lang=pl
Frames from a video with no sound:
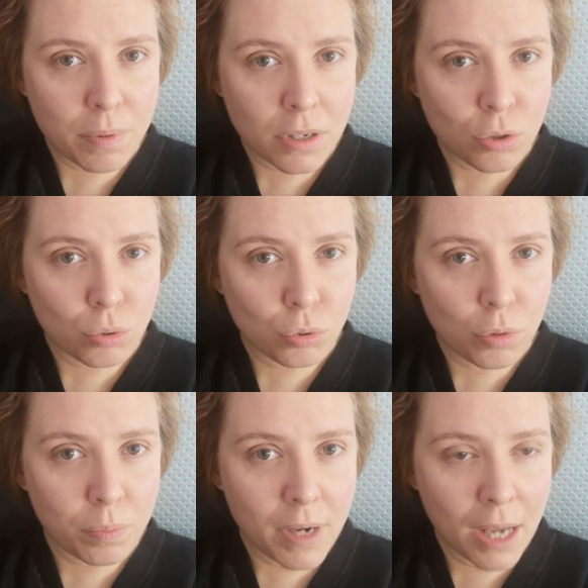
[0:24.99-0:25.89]
bardzo
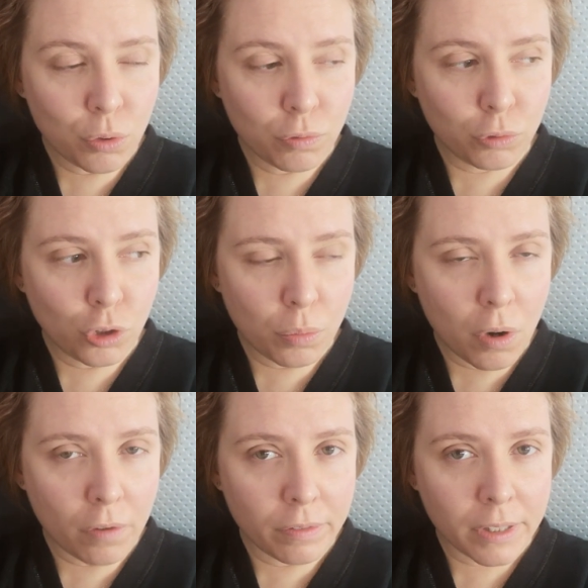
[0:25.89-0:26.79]
dużo planów
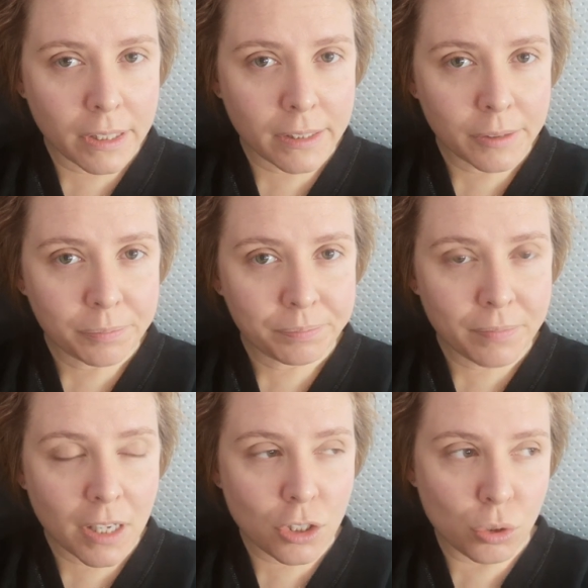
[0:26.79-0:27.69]
domowych
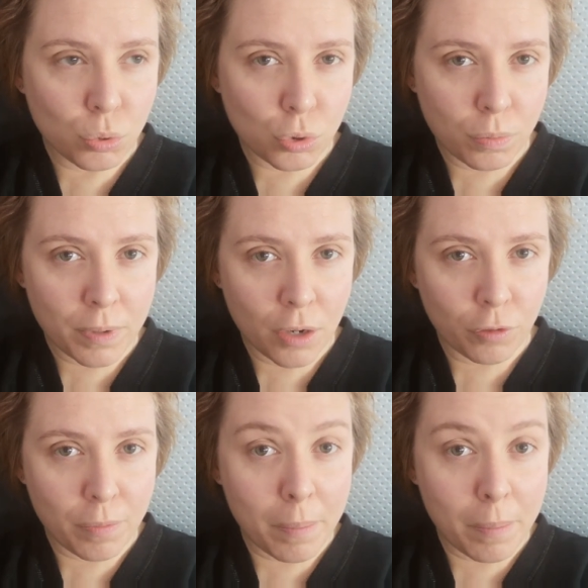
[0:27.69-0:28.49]
znaczy dużo planów.